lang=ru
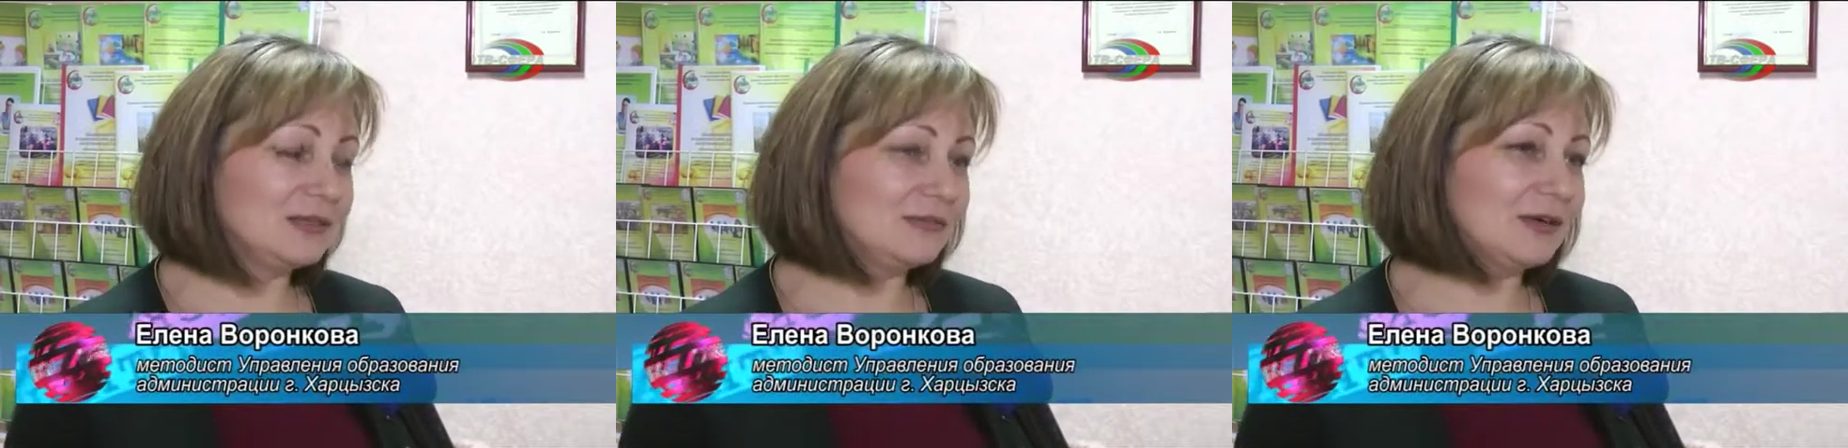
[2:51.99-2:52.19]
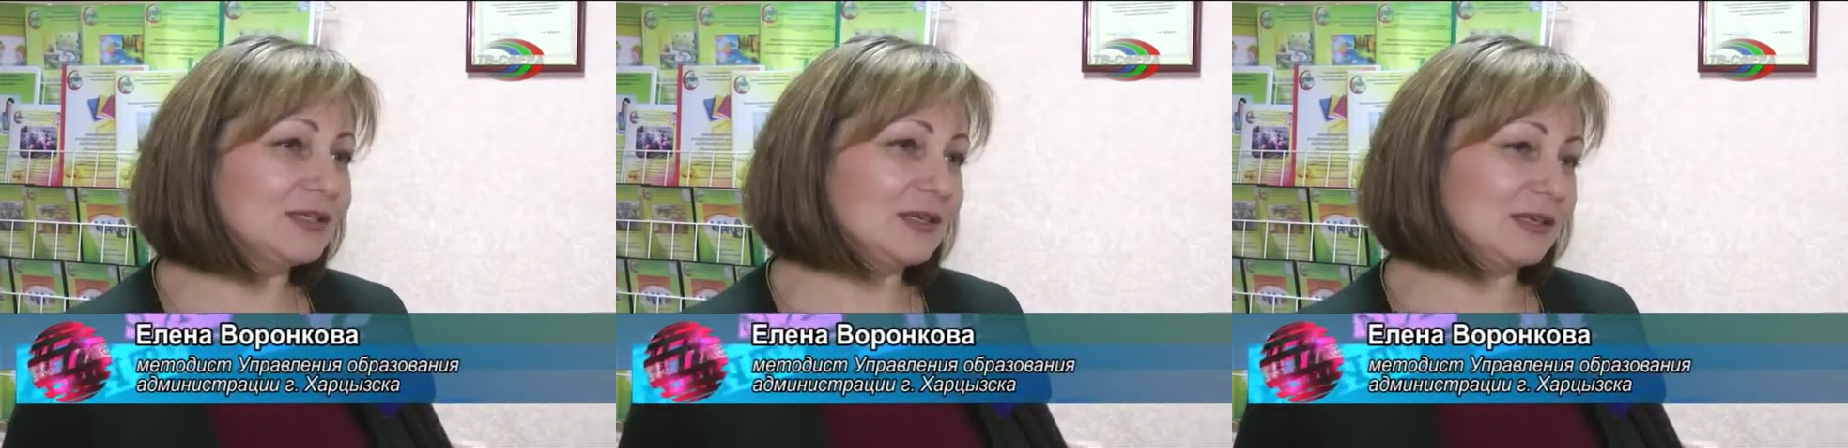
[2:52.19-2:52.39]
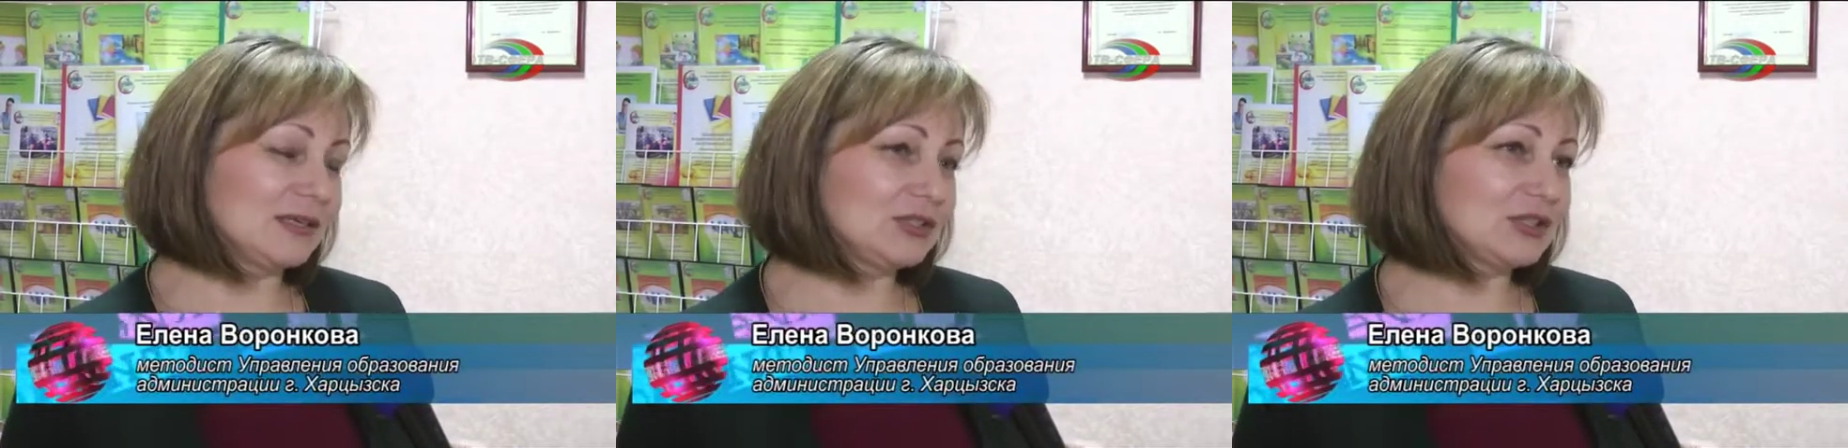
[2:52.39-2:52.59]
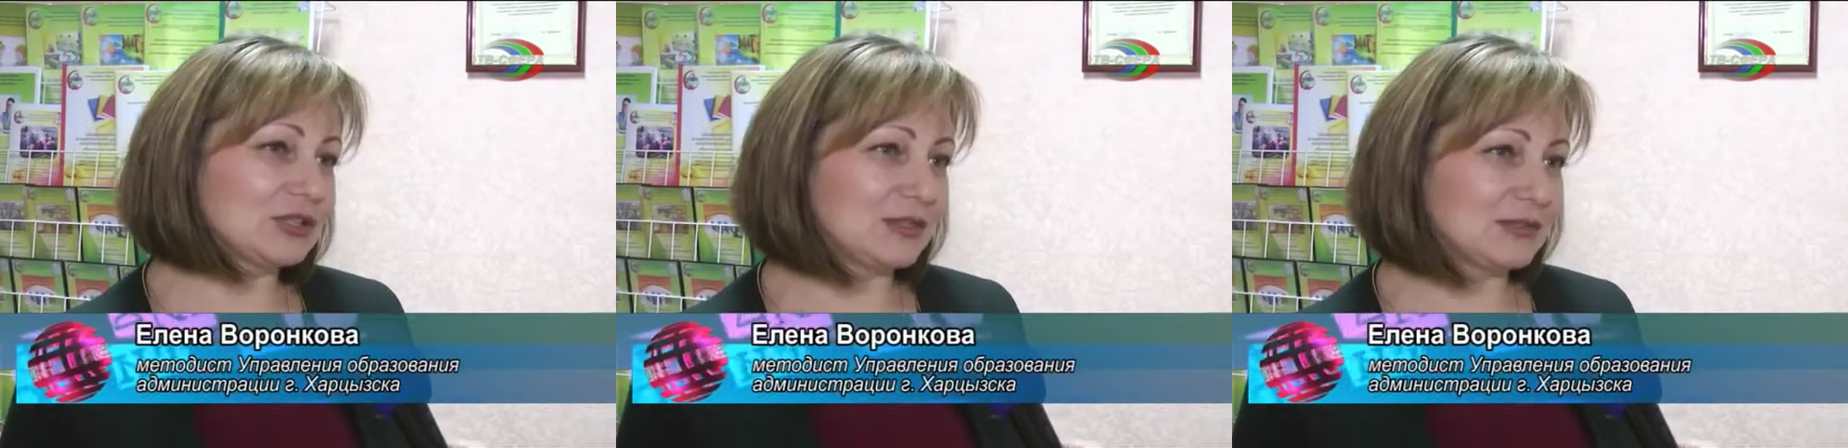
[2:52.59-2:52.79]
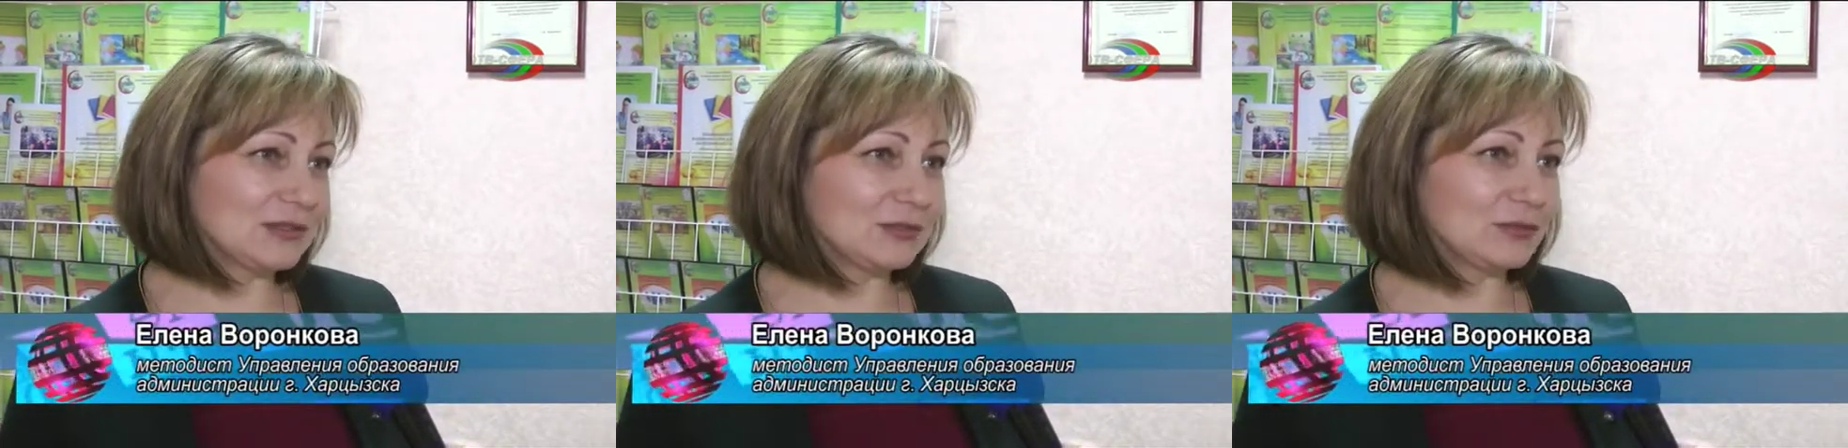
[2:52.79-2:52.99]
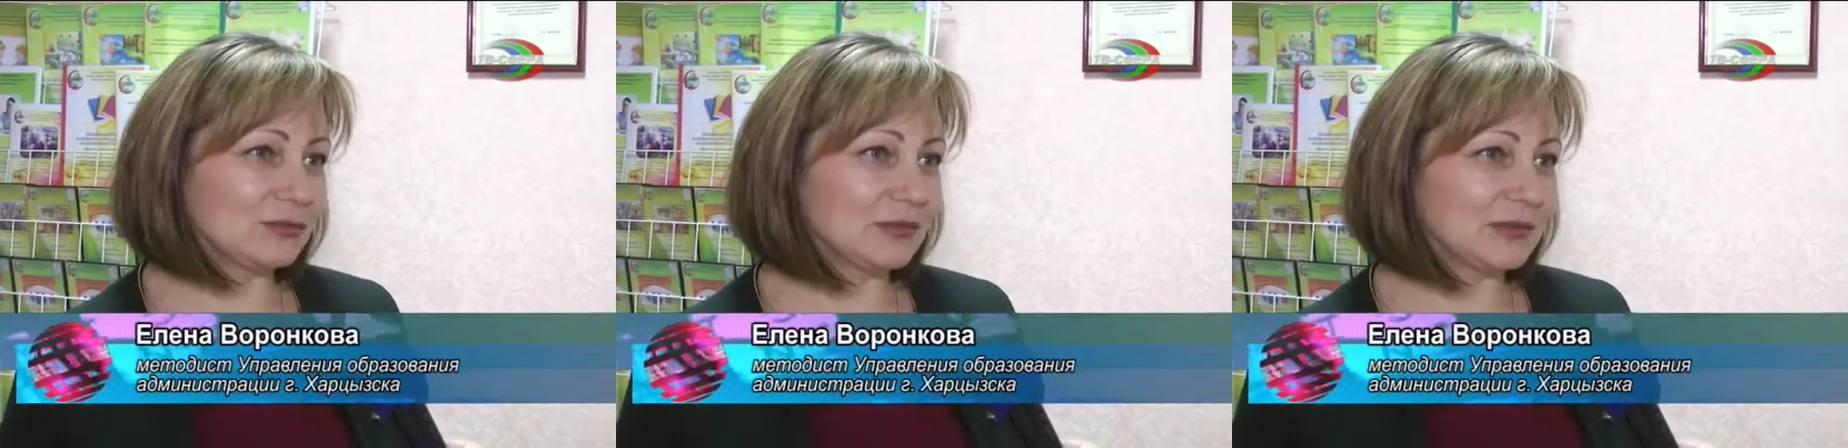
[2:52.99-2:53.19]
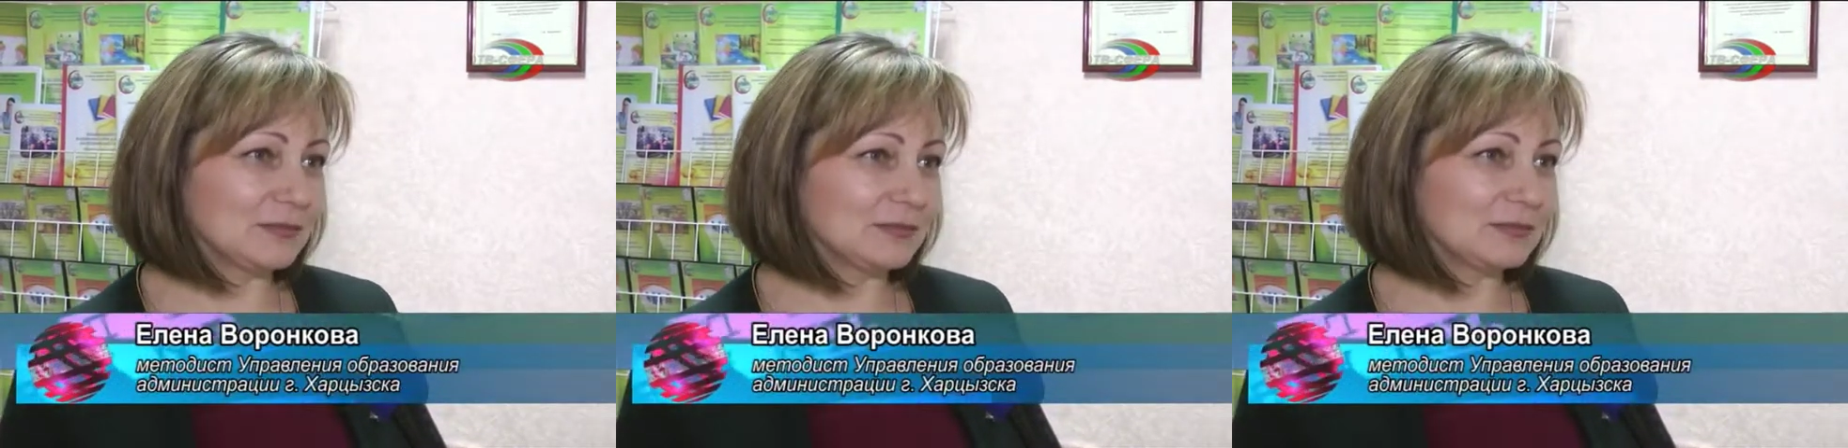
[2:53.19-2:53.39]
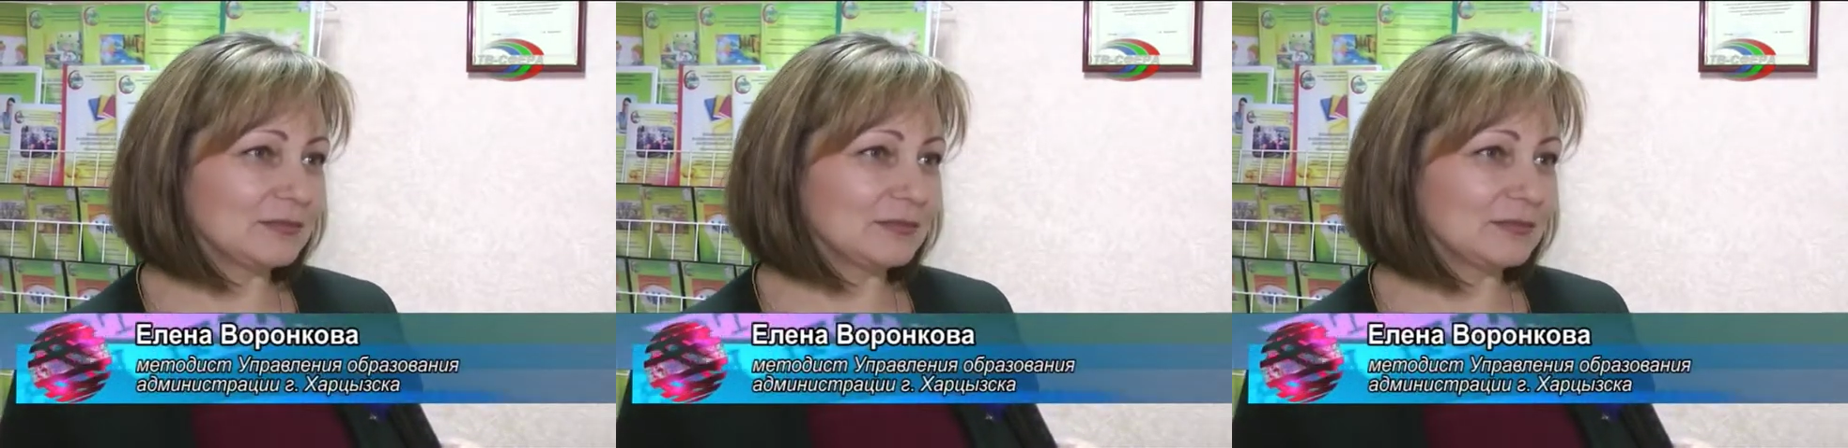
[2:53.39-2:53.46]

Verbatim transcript: Льва Николаевича Толстого.